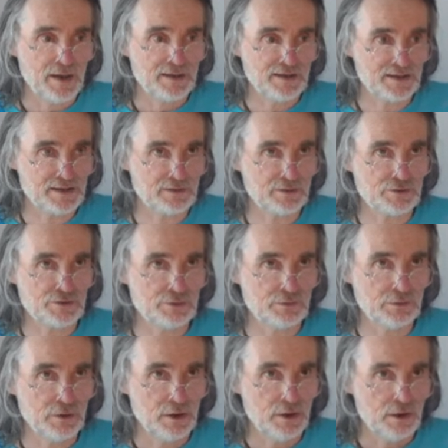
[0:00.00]
très
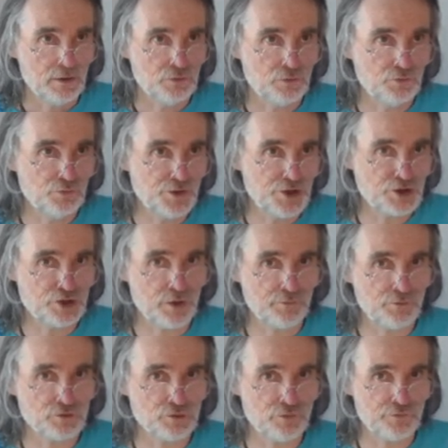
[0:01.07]
attention que tous les gens
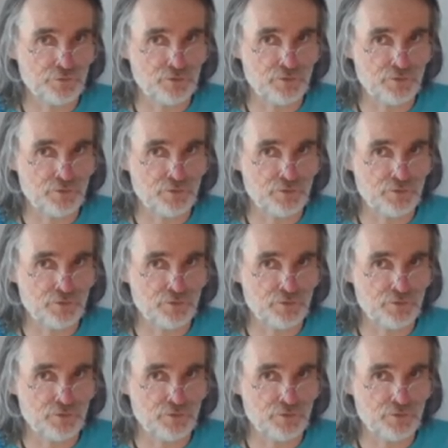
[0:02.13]
vont,